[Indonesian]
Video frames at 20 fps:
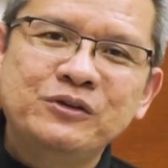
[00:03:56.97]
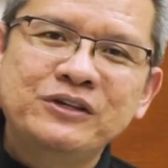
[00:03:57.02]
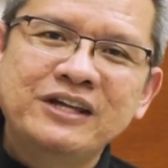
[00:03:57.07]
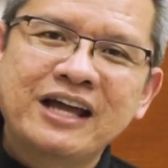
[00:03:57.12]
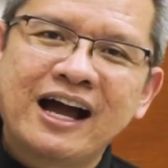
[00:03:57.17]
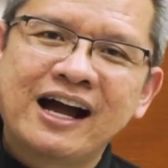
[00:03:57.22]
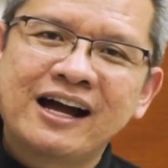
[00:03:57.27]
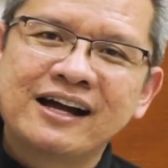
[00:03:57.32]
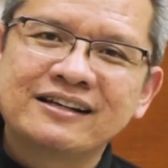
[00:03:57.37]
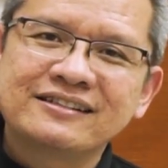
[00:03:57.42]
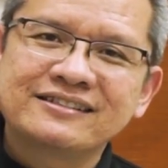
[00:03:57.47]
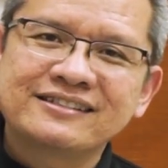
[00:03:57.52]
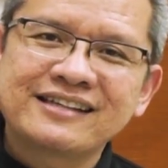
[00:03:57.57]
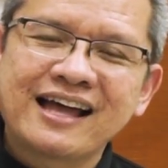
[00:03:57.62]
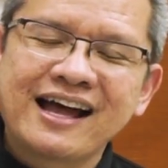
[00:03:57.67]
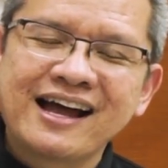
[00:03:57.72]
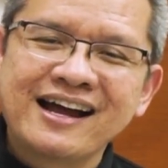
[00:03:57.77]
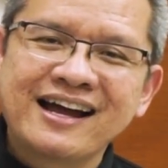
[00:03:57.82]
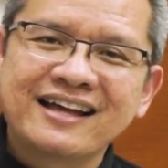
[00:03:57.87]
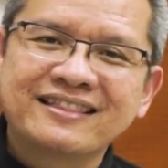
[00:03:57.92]
yang
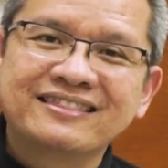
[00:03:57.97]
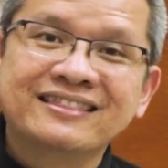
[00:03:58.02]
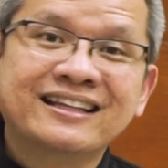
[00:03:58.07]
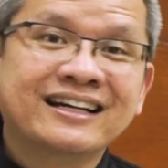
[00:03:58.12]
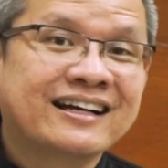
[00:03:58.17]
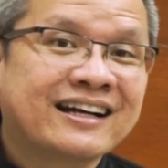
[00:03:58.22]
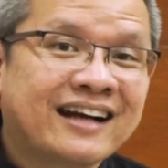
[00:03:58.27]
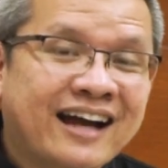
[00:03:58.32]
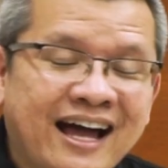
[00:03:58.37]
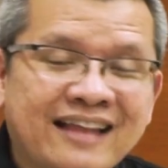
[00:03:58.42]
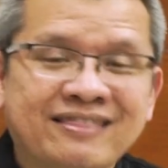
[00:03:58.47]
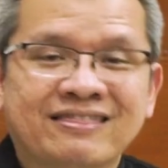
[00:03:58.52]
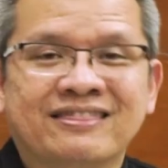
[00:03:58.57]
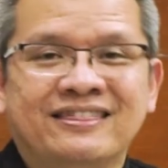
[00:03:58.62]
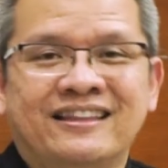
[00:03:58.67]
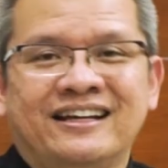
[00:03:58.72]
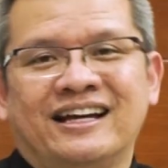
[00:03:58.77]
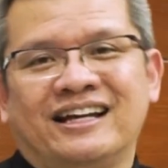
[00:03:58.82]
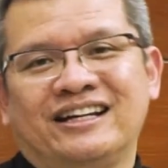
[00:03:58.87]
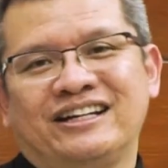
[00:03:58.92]
sangat
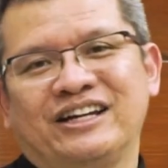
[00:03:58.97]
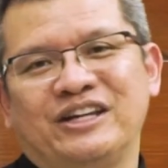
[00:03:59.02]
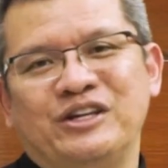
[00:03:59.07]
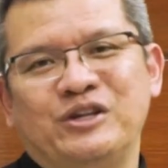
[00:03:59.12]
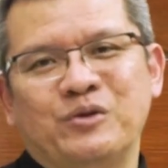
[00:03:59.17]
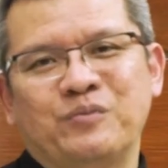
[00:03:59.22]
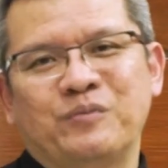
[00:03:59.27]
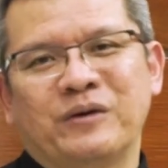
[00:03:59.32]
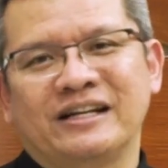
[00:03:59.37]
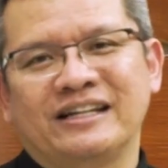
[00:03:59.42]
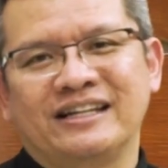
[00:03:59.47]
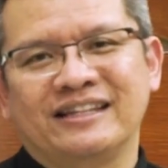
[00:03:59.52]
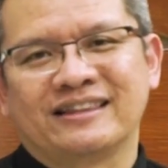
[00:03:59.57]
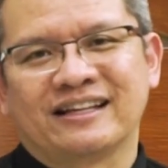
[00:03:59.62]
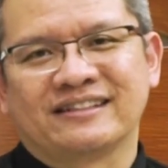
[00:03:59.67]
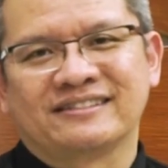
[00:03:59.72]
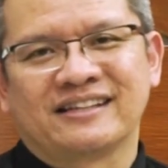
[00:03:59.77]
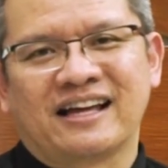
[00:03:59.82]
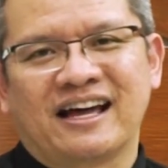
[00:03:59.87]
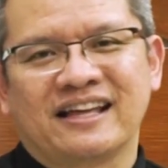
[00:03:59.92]
dekat dengan kehidupan
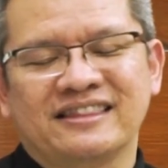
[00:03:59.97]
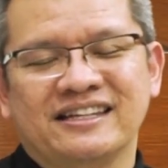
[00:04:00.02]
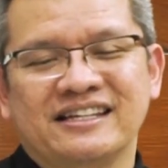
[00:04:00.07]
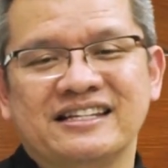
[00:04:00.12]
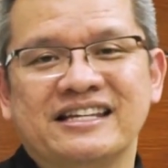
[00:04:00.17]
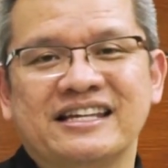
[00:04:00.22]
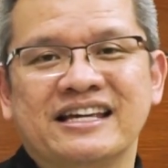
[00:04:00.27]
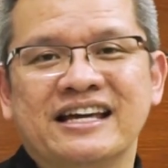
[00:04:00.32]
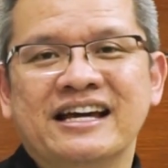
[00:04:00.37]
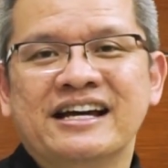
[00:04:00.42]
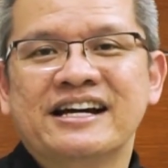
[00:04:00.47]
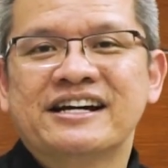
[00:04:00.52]
kita saat ini,